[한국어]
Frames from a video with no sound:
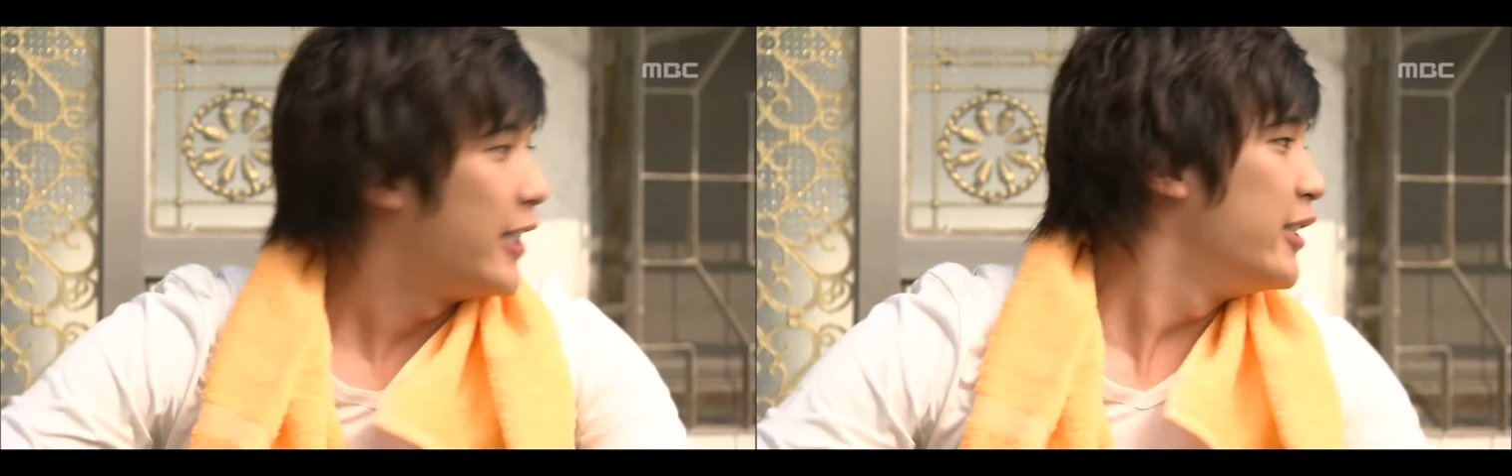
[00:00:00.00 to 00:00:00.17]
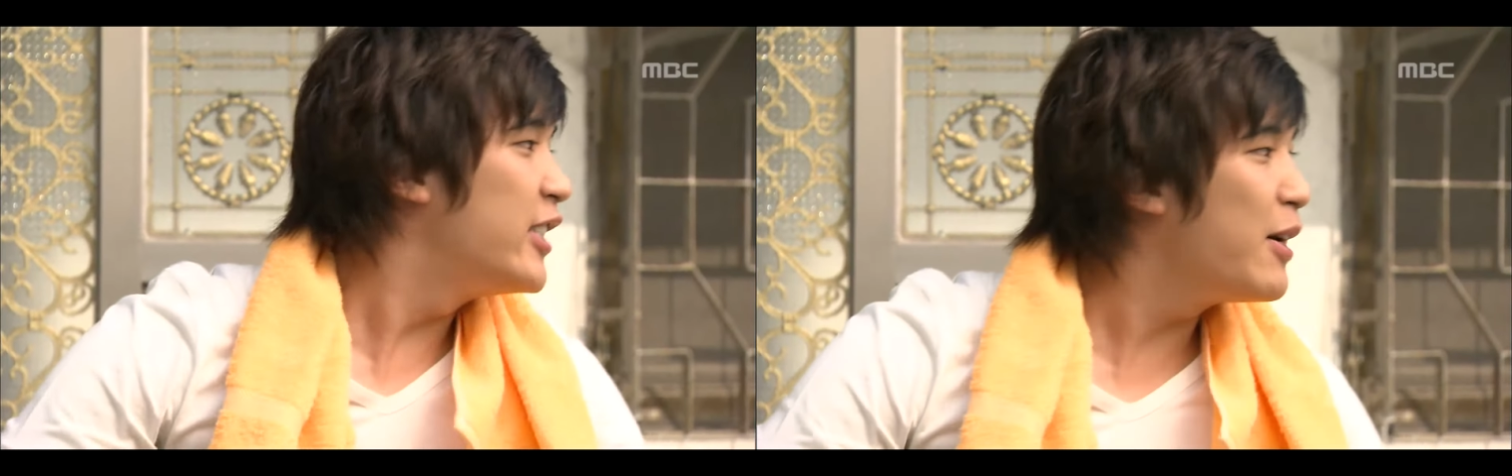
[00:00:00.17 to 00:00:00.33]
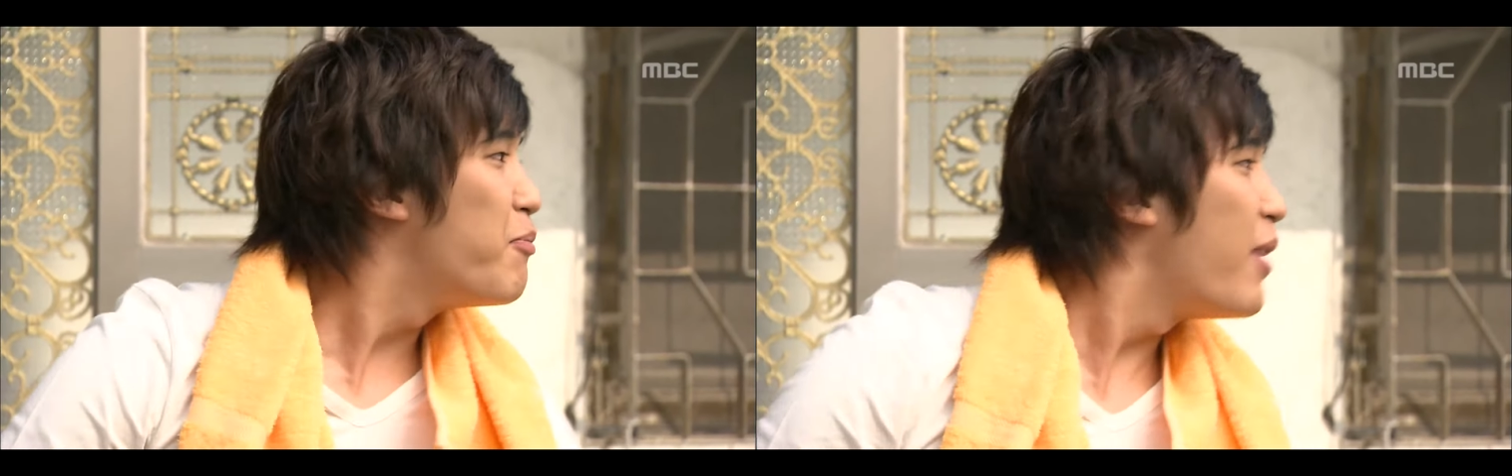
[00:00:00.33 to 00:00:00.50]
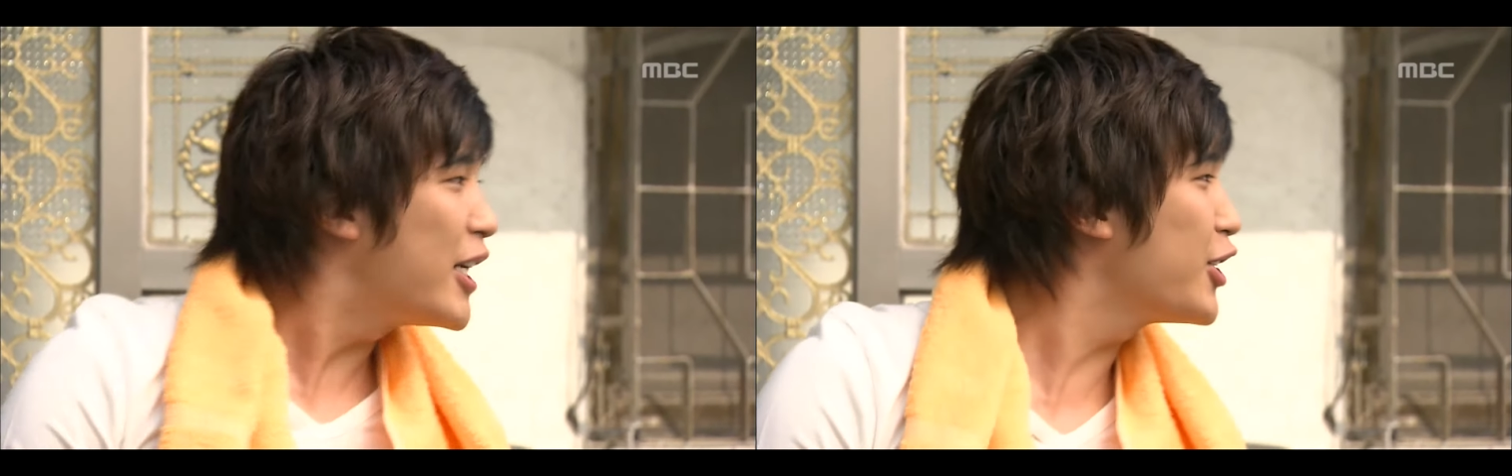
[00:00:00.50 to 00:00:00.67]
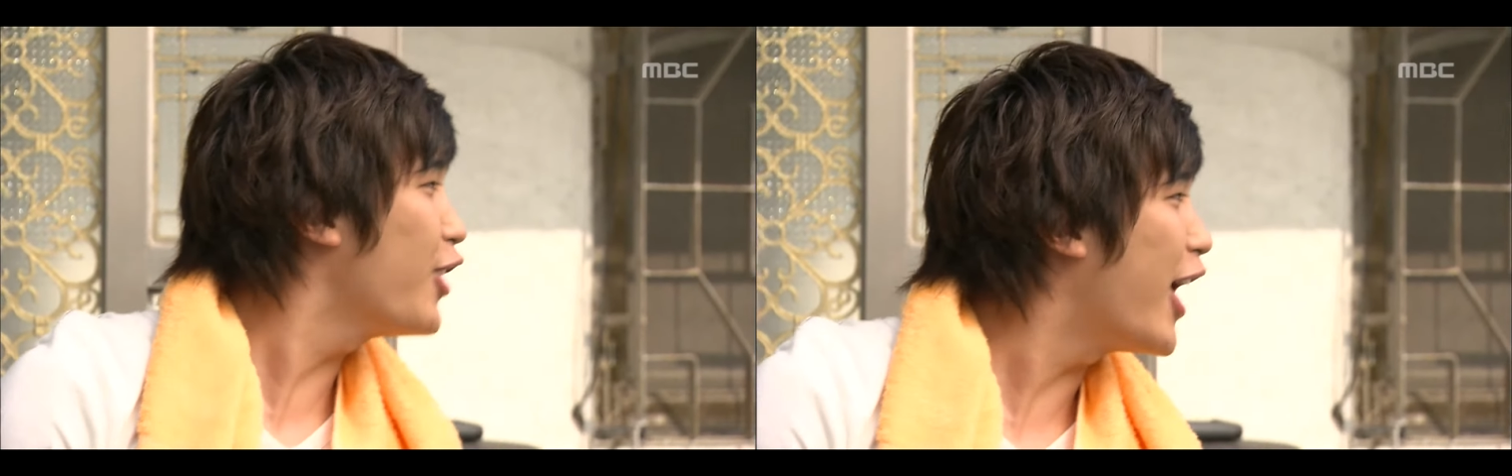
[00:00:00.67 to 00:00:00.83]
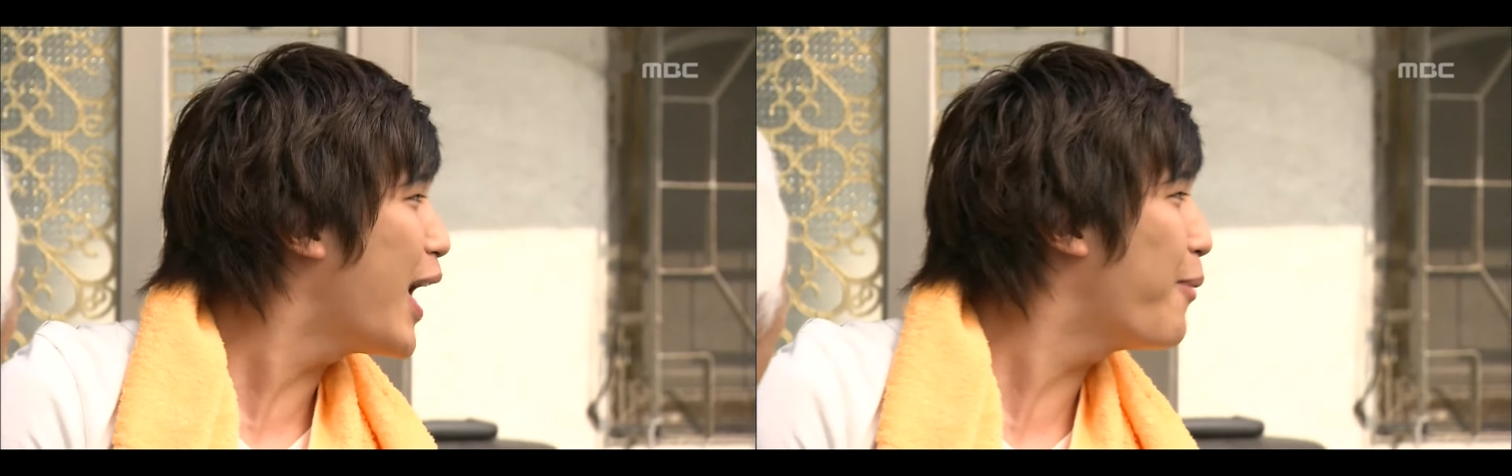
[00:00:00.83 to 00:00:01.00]
이제
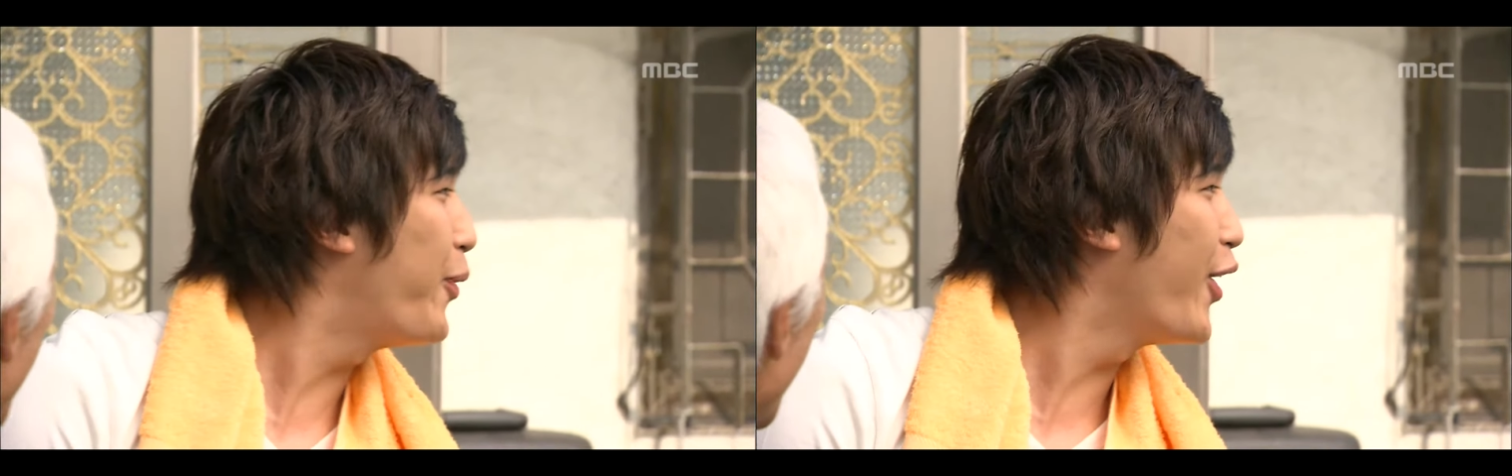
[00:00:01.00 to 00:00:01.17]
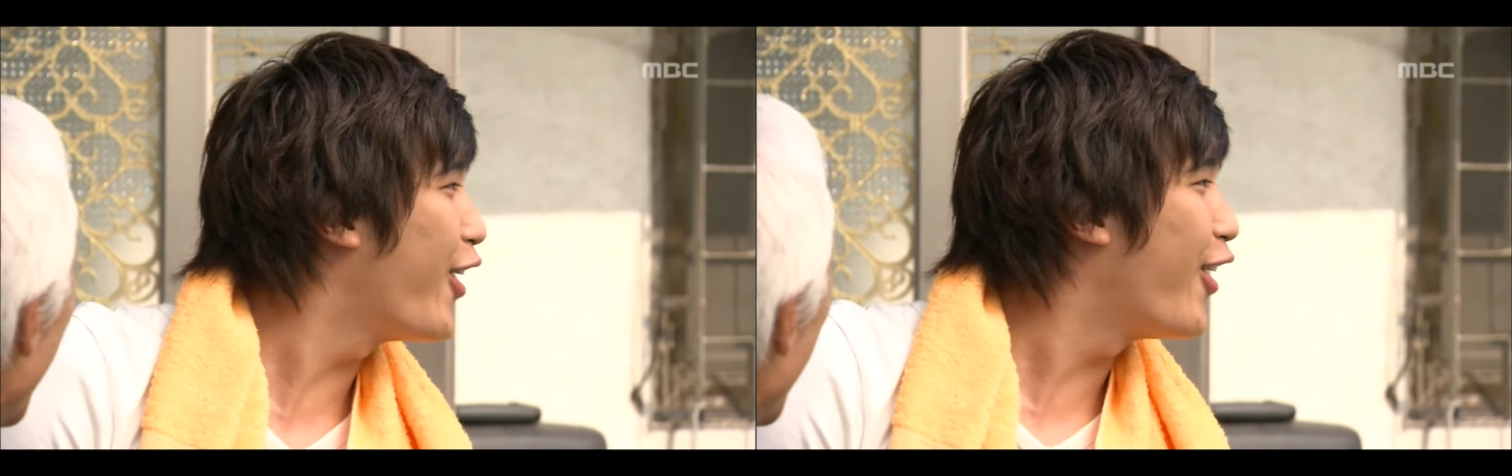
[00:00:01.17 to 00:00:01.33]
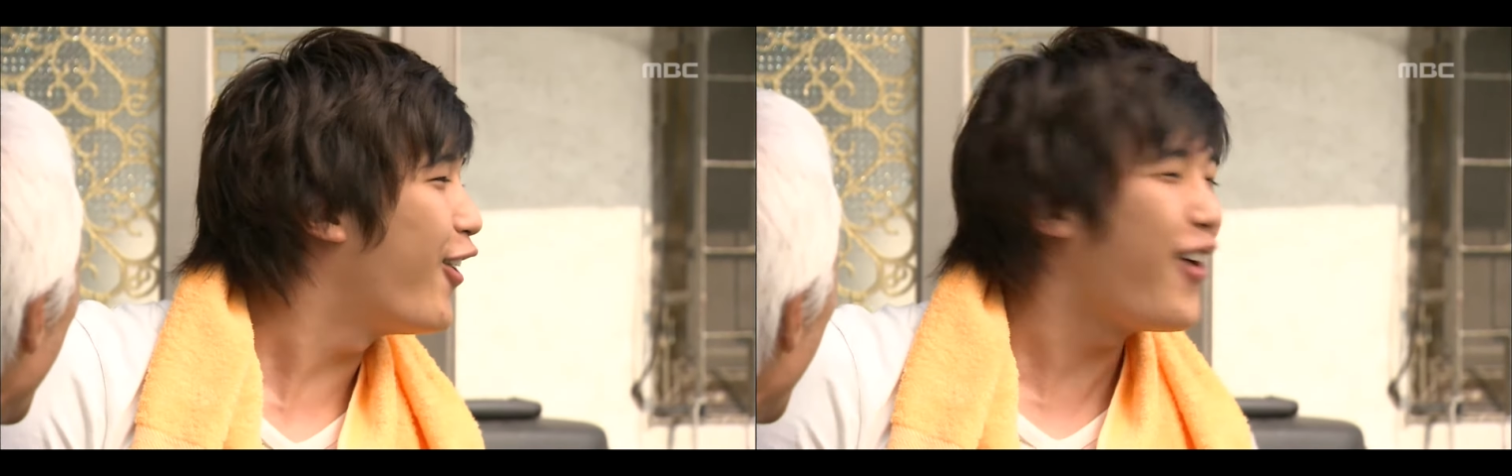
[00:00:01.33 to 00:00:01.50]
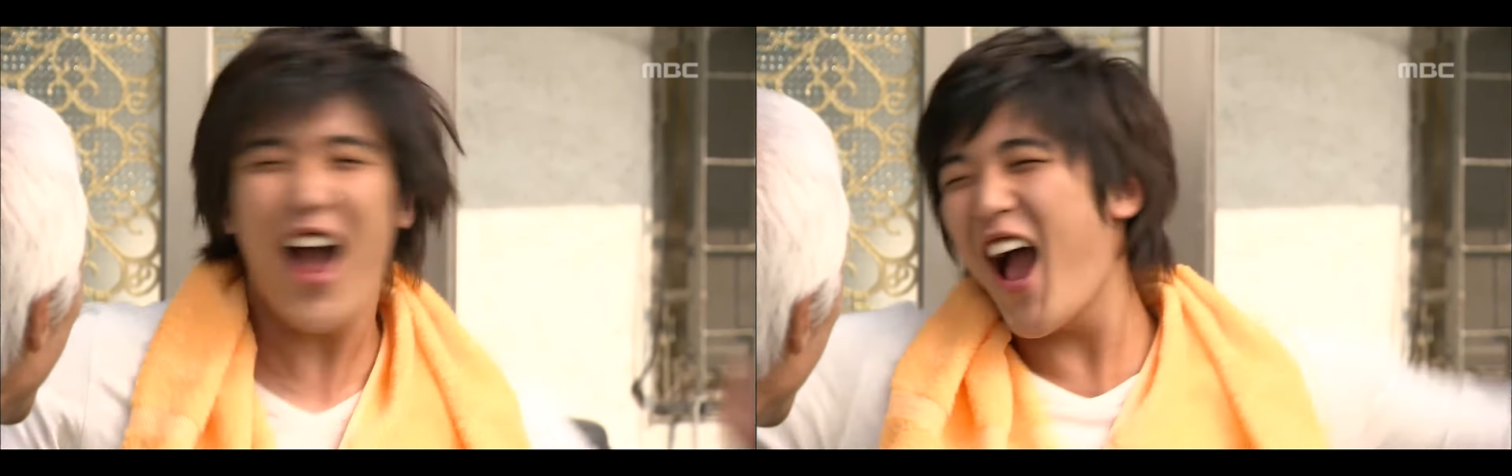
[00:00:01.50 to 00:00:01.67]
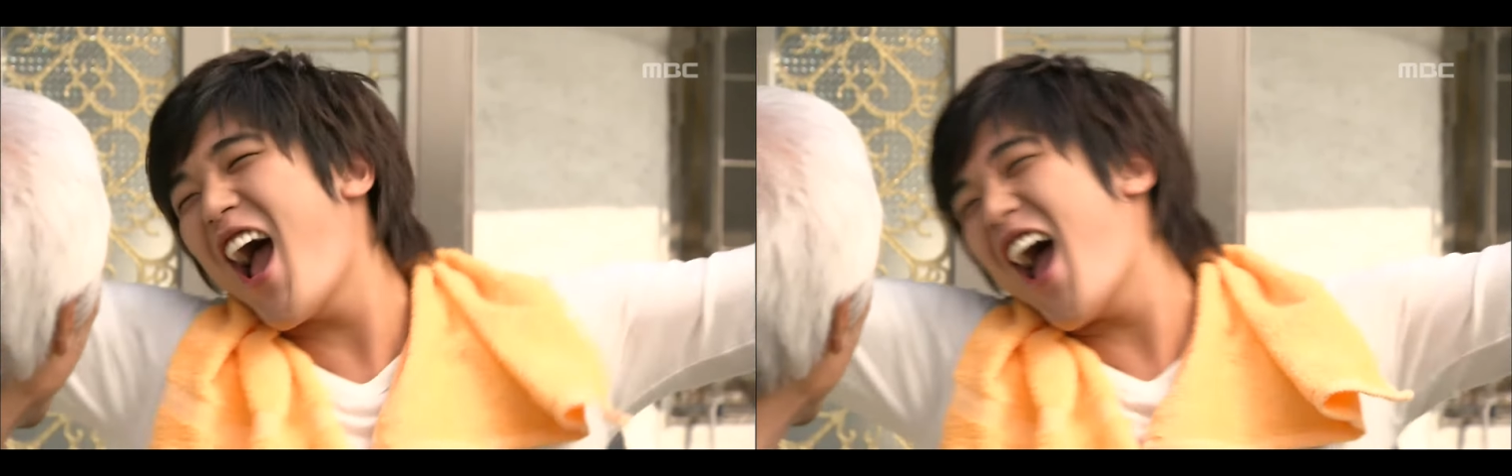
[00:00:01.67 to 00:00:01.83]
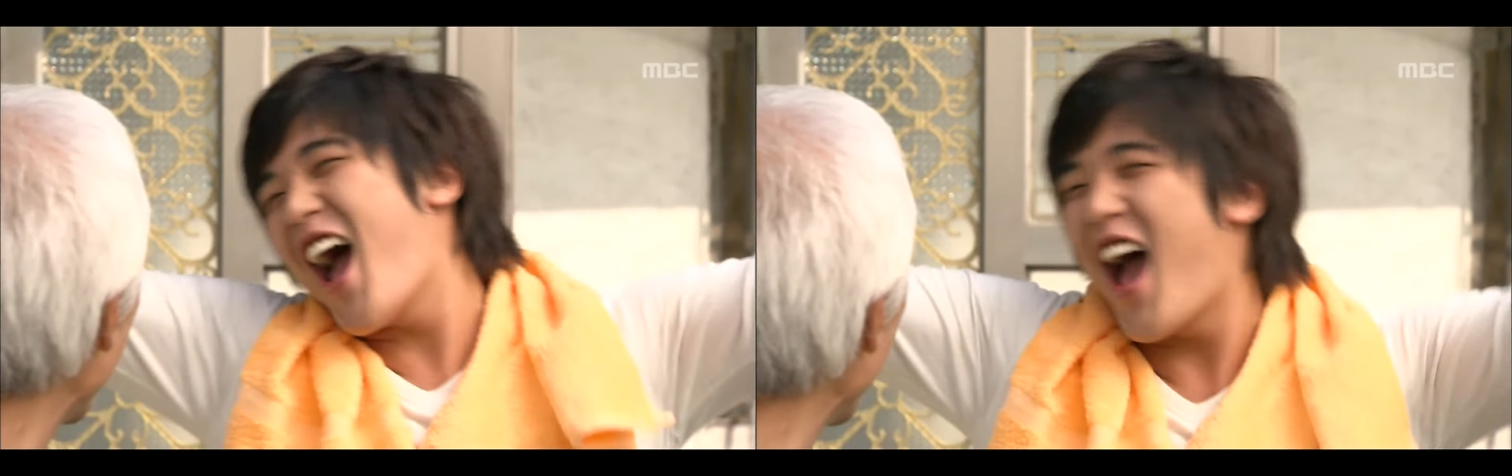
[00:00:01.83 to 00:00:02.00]
마저도 안 아파요.
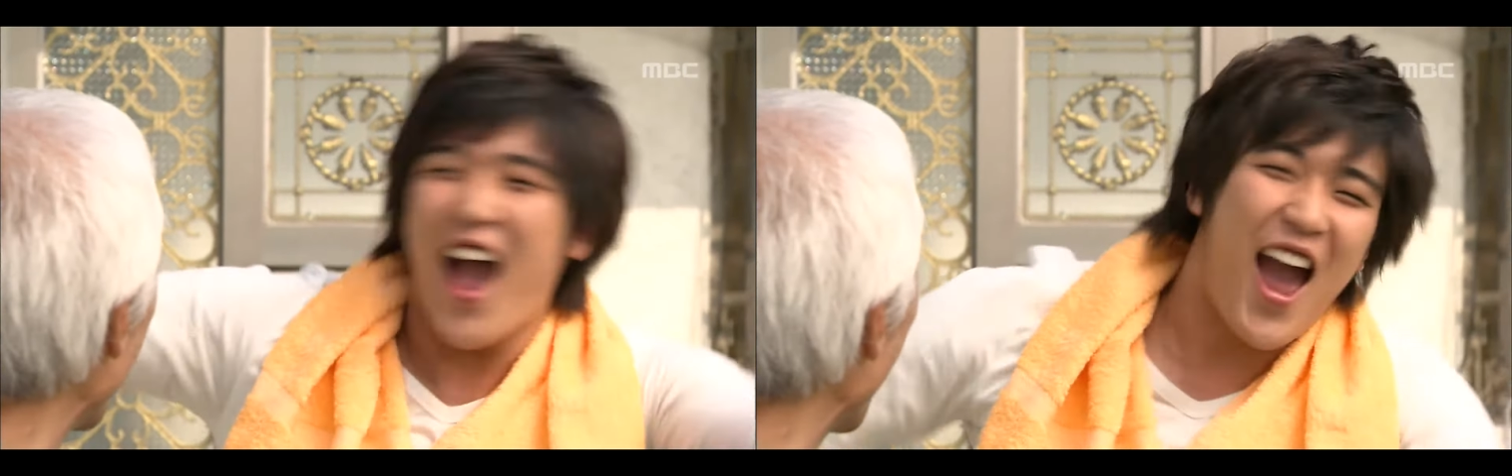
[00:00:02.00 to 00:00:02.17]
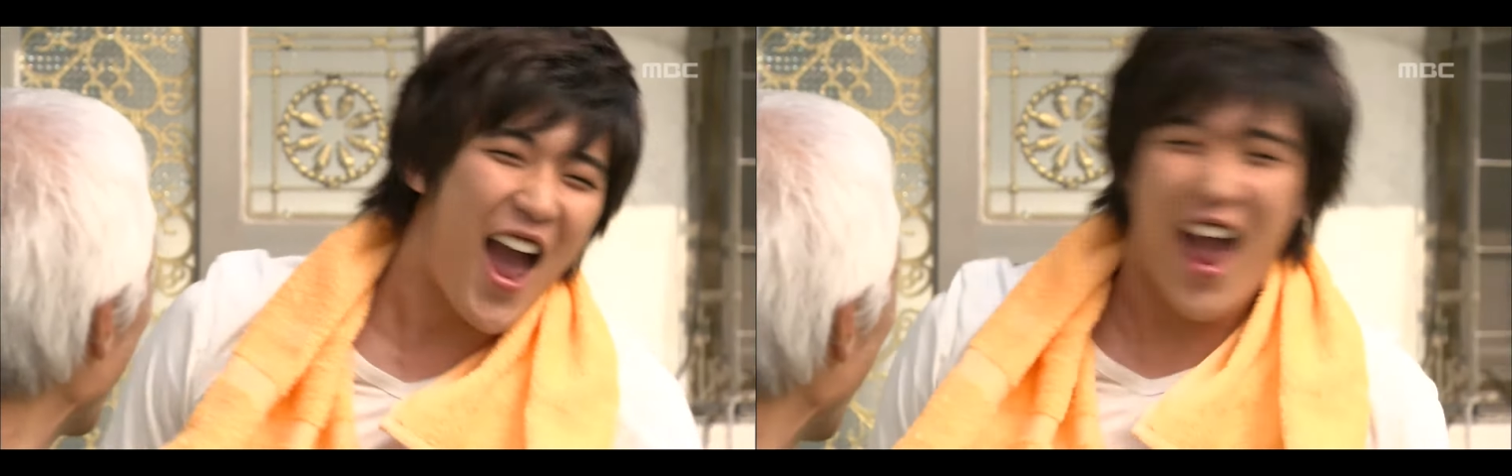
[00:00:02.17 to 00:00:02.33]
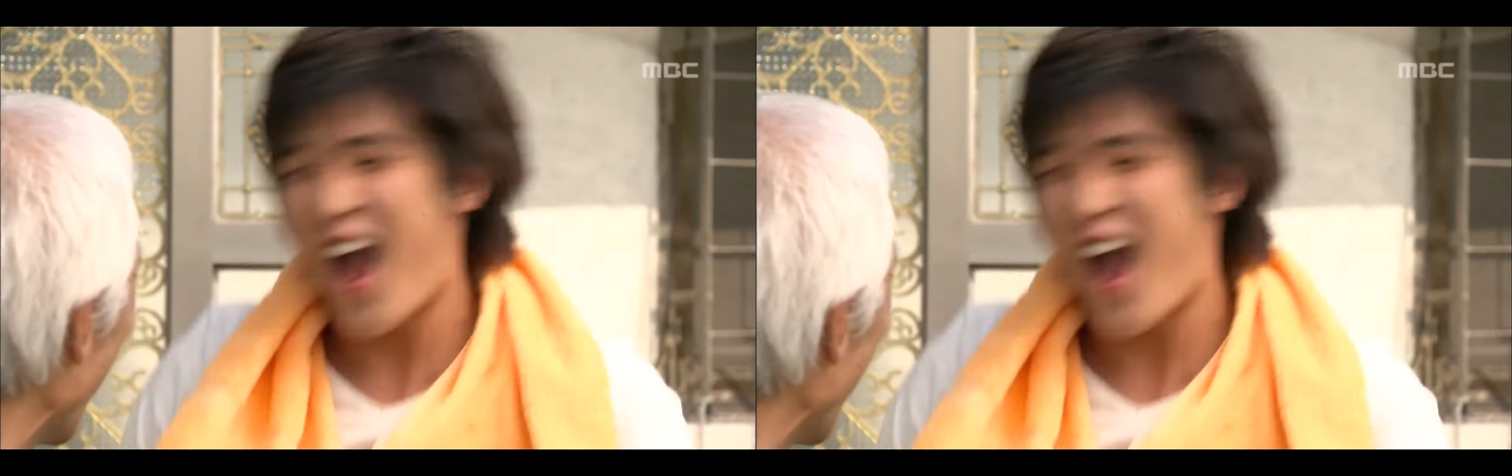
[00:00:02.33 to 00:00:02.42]
와!